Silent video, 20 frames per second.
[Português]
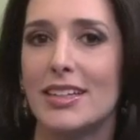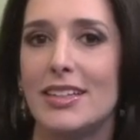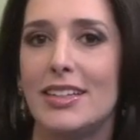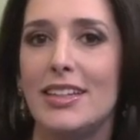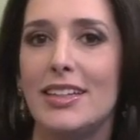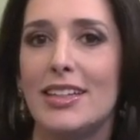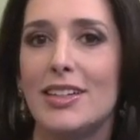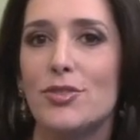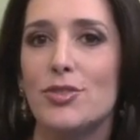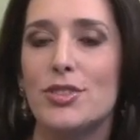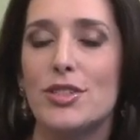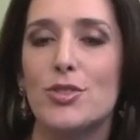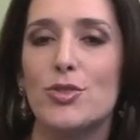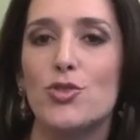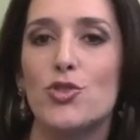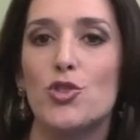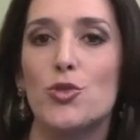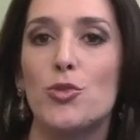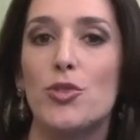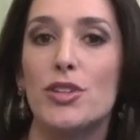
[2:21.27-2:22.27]
Nina, vocês
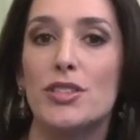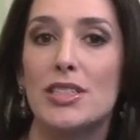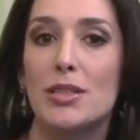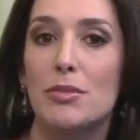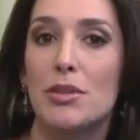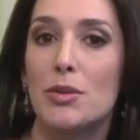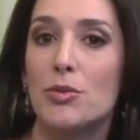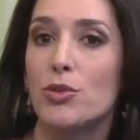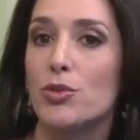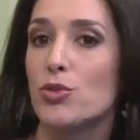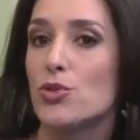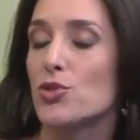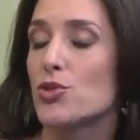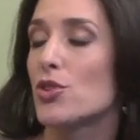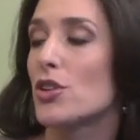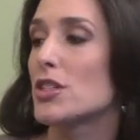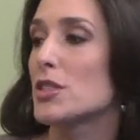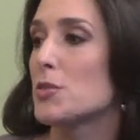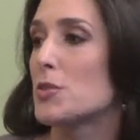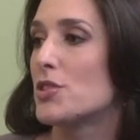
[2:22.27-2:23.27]
costumam receber muitos
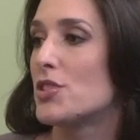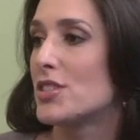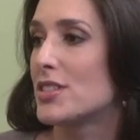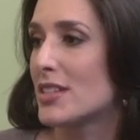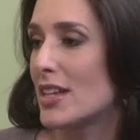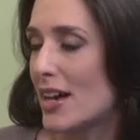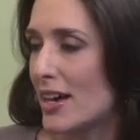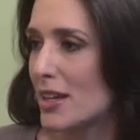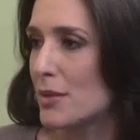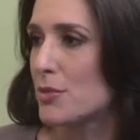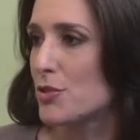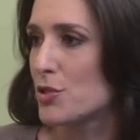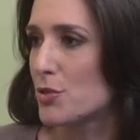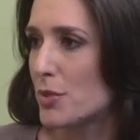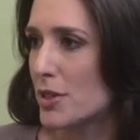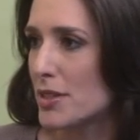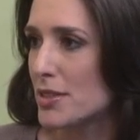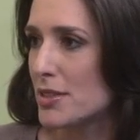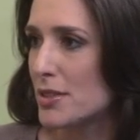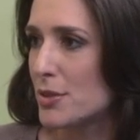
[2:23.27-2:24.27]
hóspedes árabes no
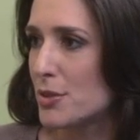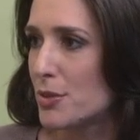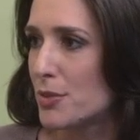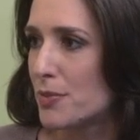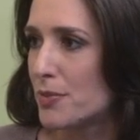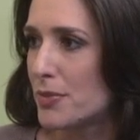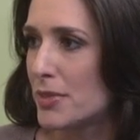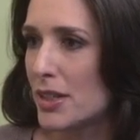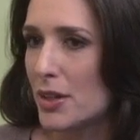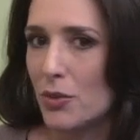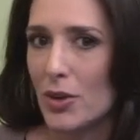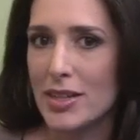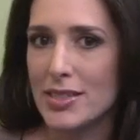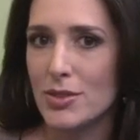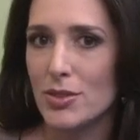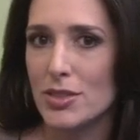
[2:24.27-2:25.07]
Brasil? E quais